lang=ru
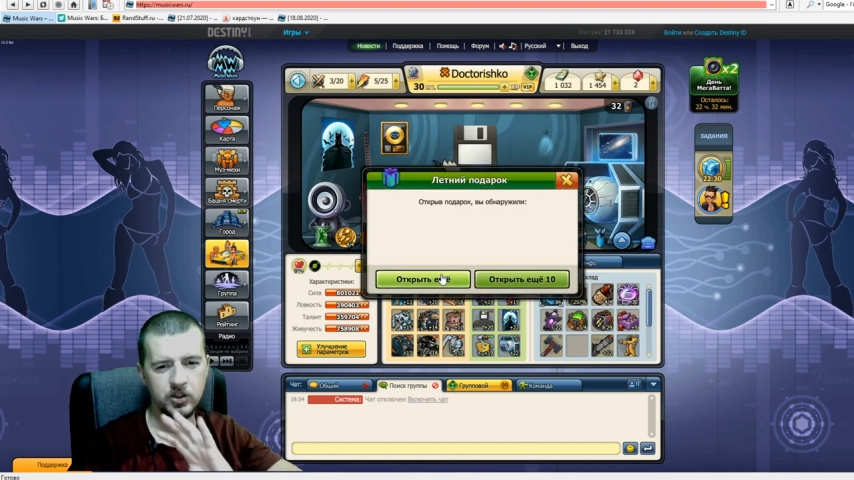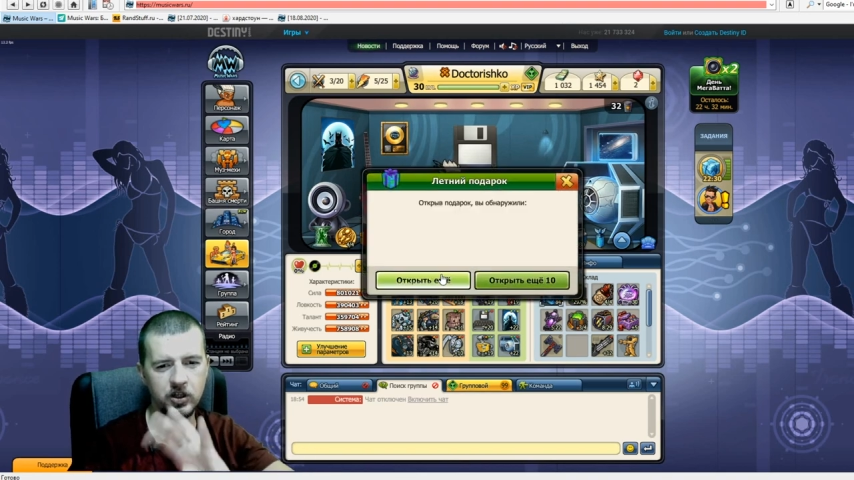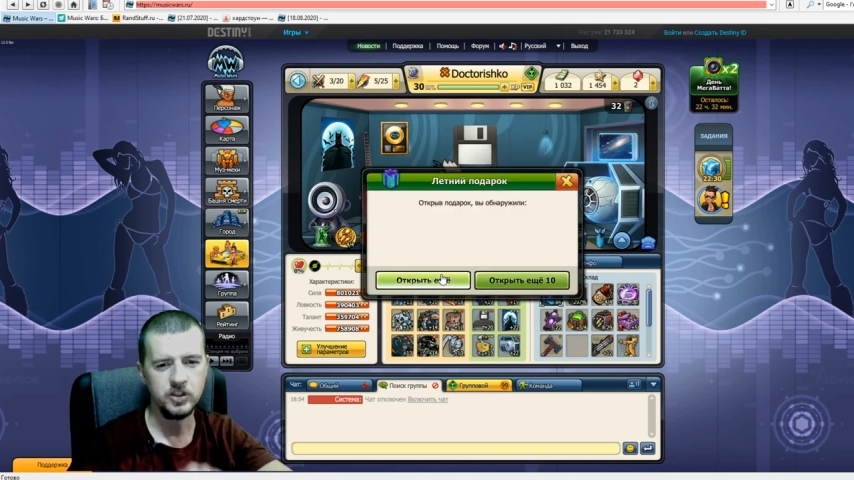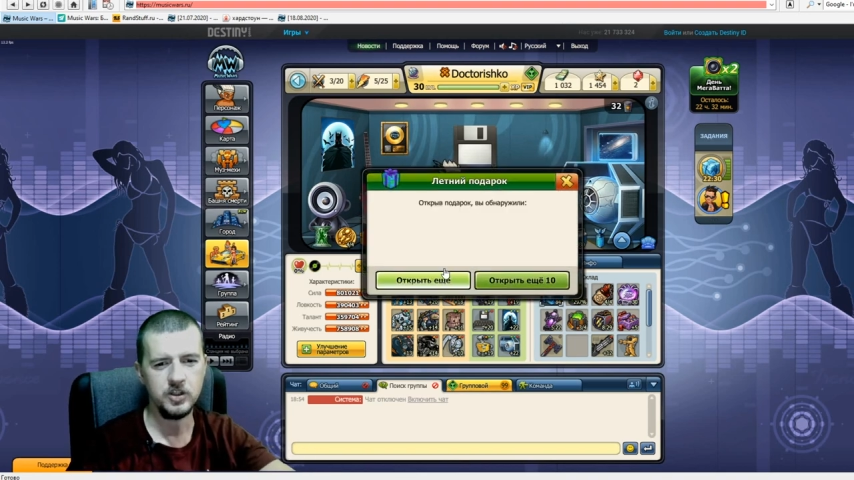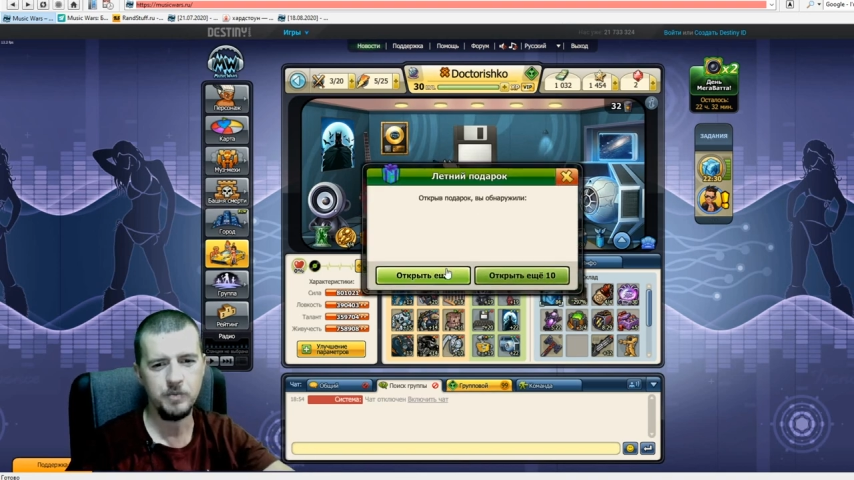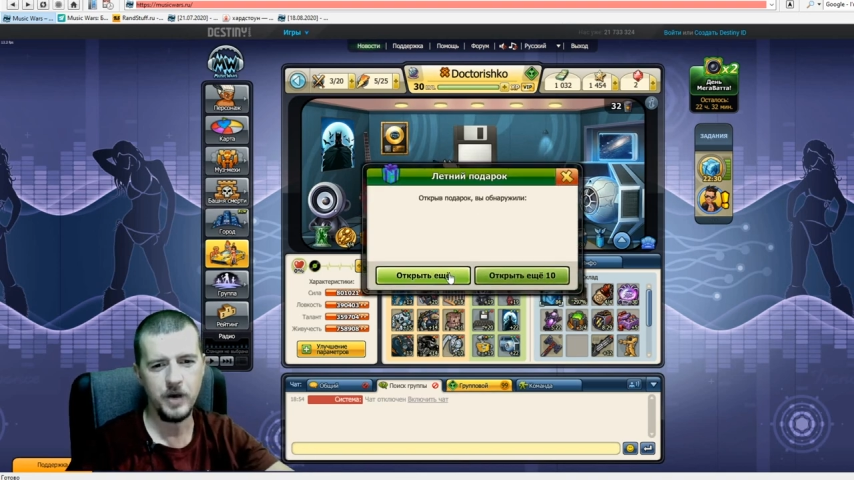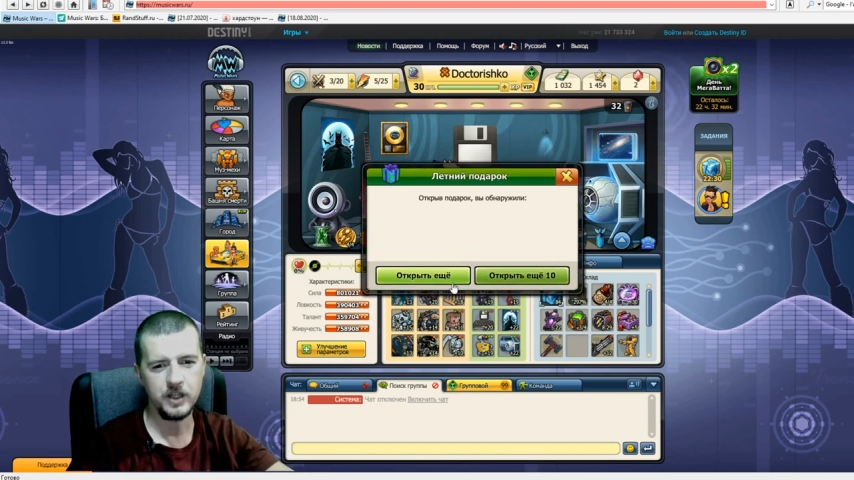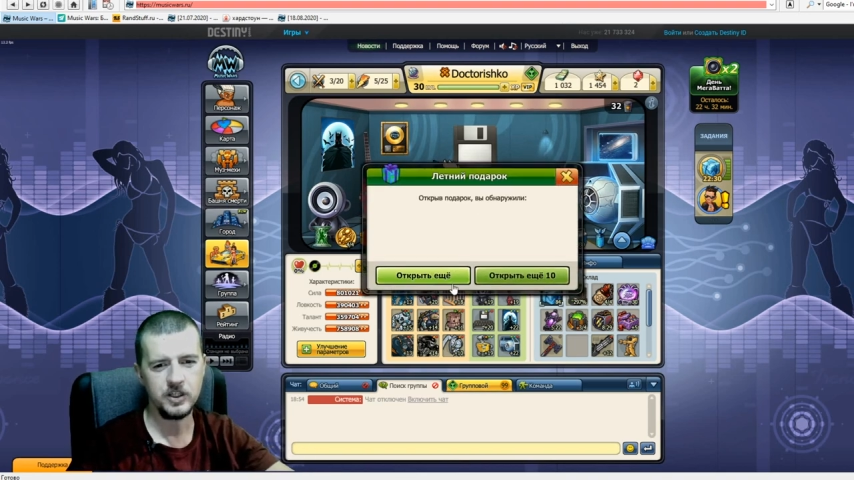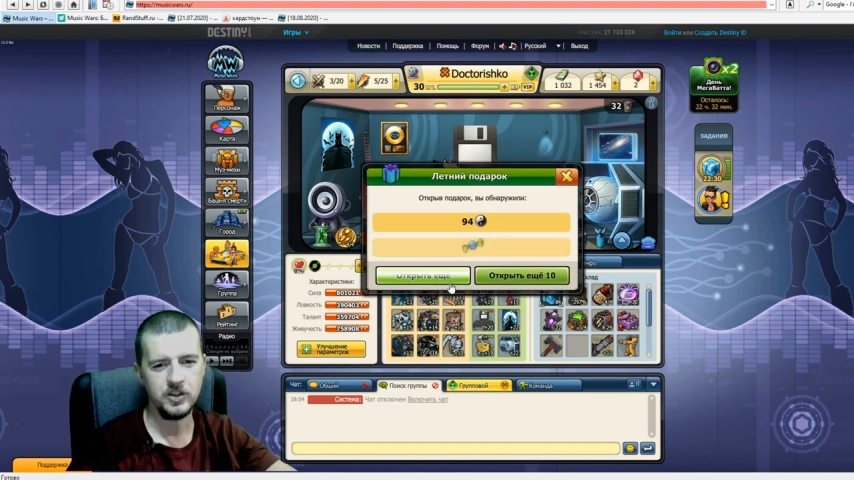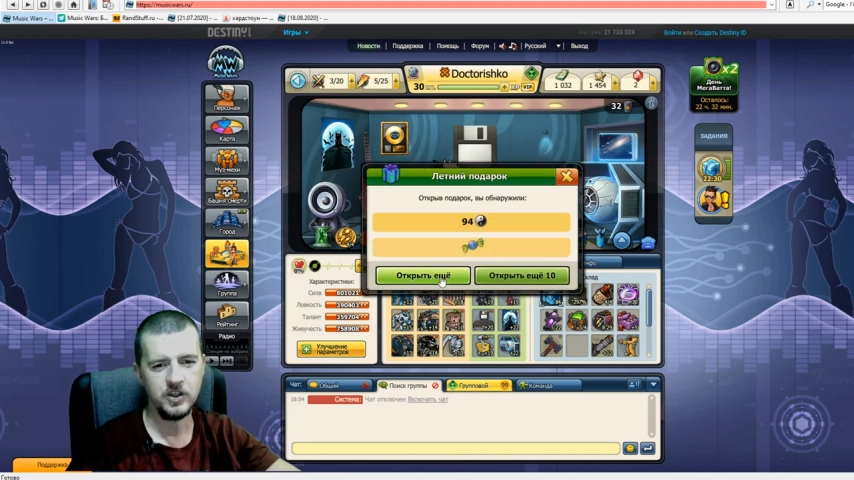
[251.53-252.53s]
нет, не
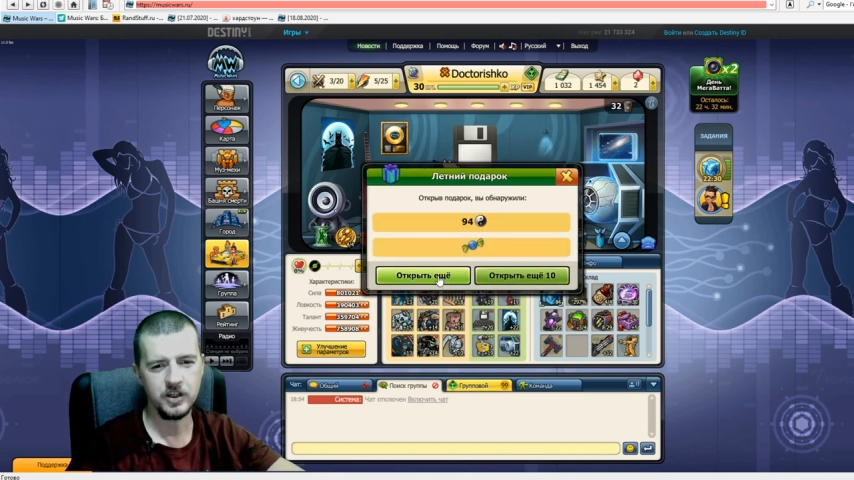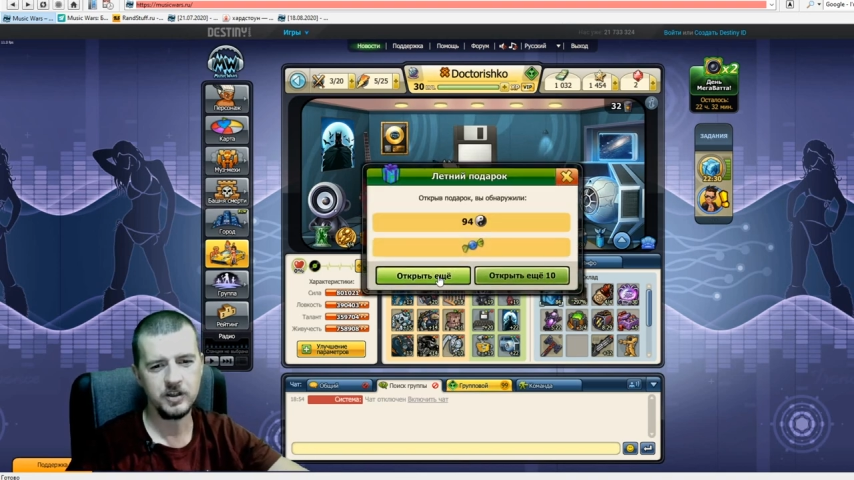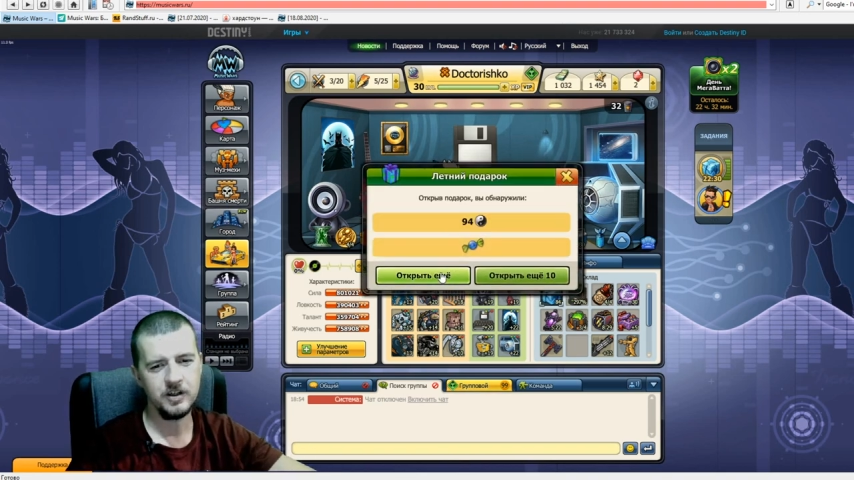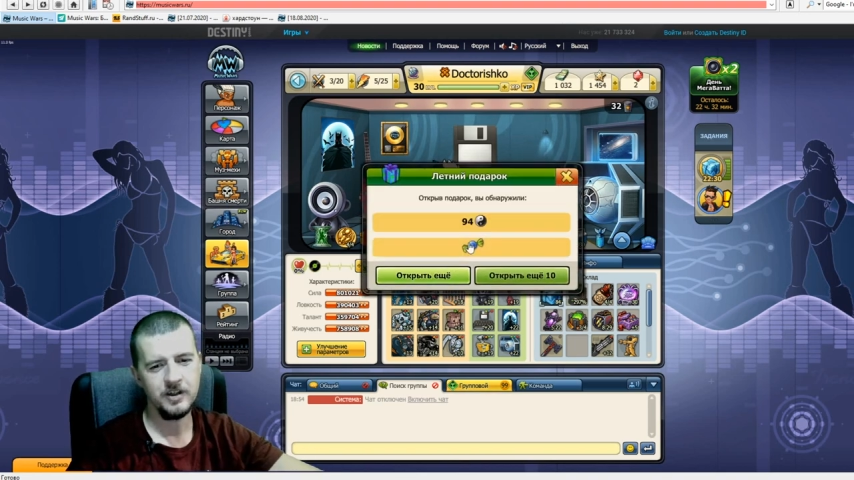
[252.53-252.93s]
пятый, нет.